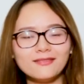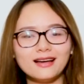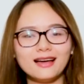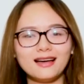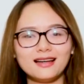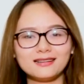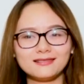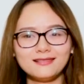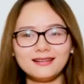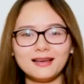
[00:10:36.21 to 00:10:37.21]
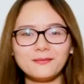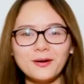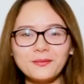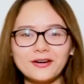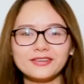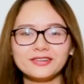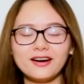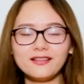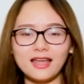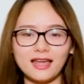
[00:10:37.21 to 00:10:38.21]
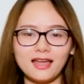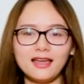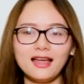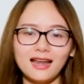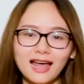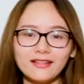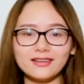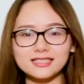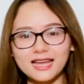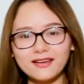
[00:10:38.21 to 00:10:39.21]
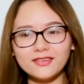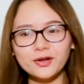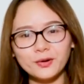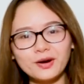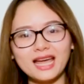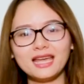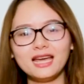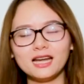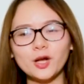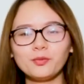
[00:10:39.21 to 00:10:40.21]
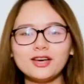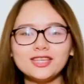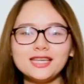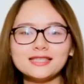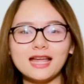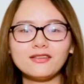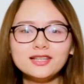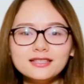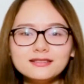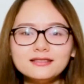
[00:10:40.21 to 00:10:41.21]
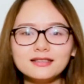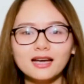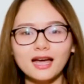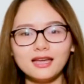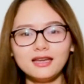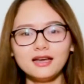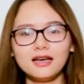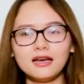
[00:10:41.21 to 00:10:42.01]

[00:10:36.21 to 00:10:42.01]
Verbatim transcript: và rất là mong mọi người có thể like và share video này đồng thời chia sẻ với như những cái